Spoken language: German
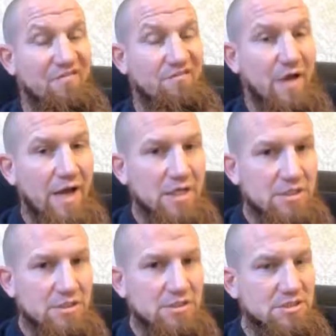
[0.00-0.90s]

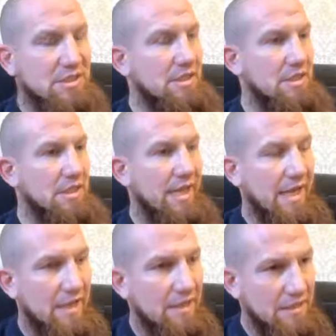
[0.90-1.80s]
Wahrlich, die
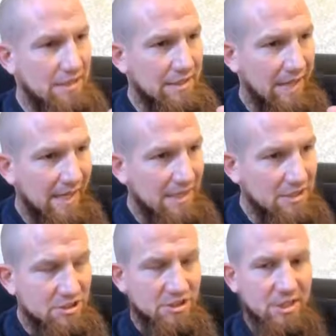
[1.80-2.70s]

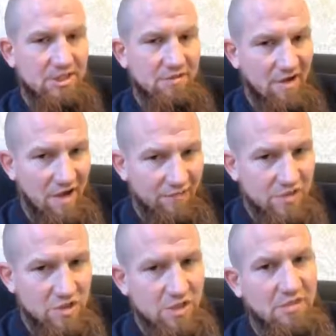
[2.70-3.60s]
Ehrlichkeit, die
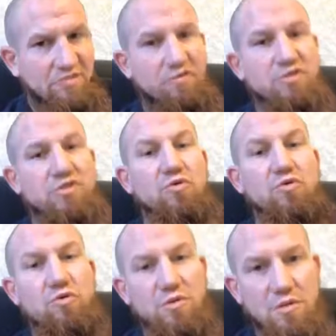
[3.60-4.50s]
Wahrhaftigkeit führt zur
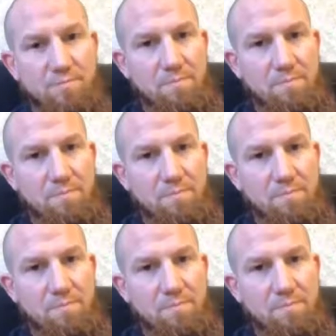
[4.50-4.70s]
Güte.